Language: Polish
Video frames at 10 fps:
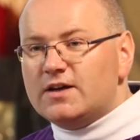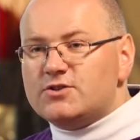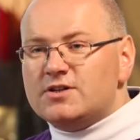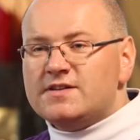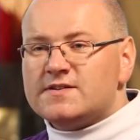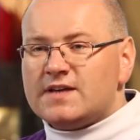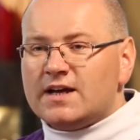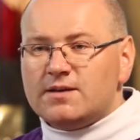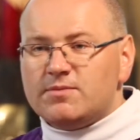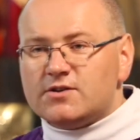czyli
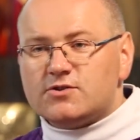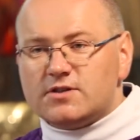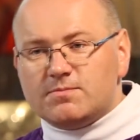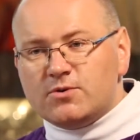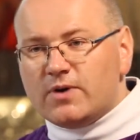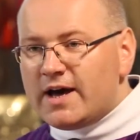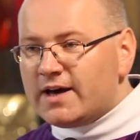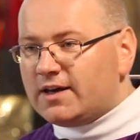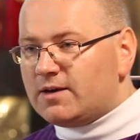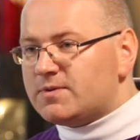zanim jeszcze był
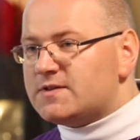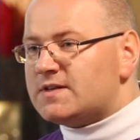Egipt,